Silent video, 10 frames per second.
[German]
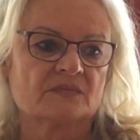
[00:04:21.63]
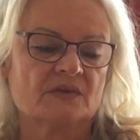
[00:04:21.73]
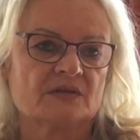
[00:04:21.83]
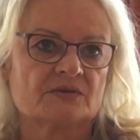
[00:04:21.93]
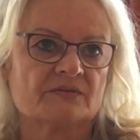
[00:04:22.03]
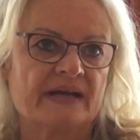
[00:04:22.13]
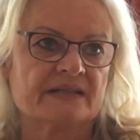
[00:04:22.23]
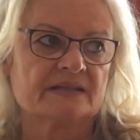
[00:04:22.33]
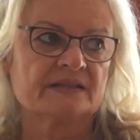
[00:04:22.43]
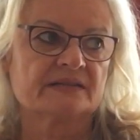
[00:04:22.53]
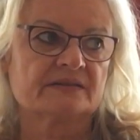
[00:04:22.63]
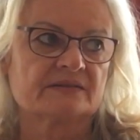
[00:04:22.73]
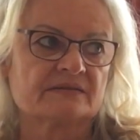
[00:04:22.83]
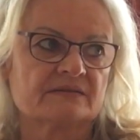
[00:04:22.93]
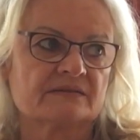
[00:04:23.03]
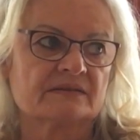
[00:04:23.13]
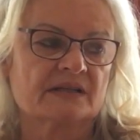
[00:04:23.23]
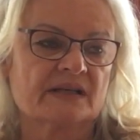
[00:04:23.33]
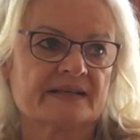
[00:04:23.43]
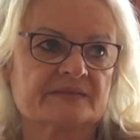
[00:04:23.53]
nicht so weit ist,
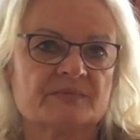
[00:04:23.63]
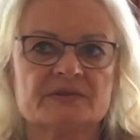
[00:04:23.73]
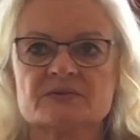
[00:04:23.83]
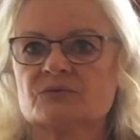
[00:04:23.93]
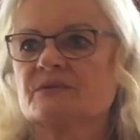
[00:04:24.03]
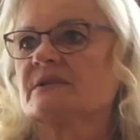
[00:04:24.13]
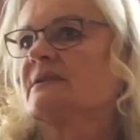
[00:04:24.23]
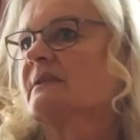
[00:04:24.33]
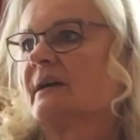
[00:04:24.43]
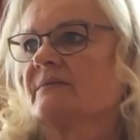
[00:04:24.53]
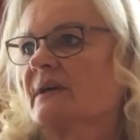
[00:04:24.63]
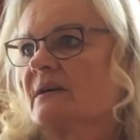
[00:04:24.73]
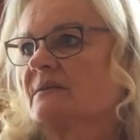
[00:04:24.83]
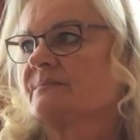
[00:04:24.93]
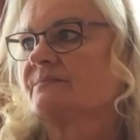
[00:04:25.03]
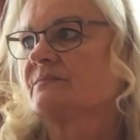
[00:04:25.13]
dann lässt man es so, wie es ist einfach